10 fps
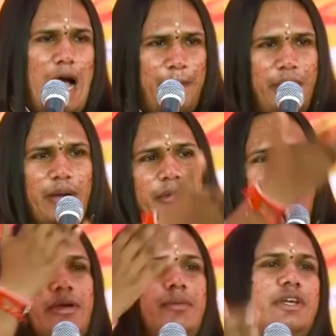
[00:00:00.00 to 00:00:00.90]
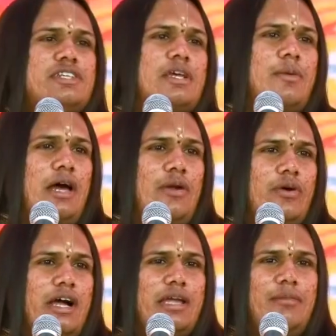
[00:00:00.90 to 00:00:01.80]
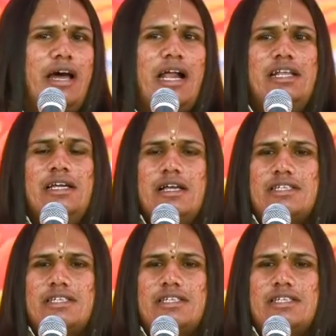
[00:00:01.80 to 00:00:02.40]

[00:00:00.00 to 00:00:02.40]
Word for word: आपके मन में भी ये सवाल होगा कि महाराज